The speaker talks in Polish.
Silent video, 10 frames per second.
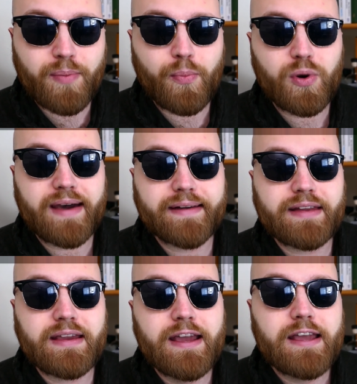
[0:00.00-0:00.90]

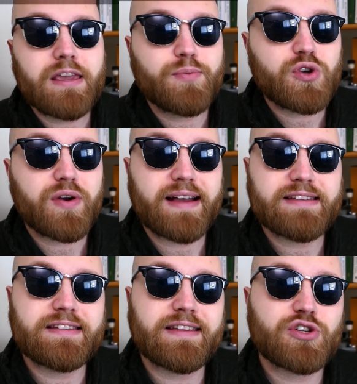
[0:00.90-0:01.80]
popularne i przy
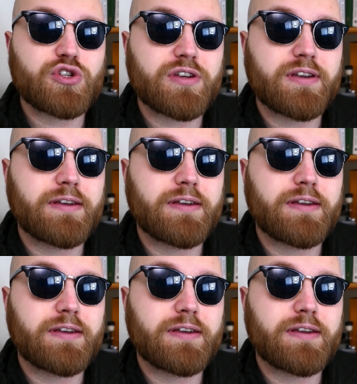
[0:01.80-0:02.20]
okazji też,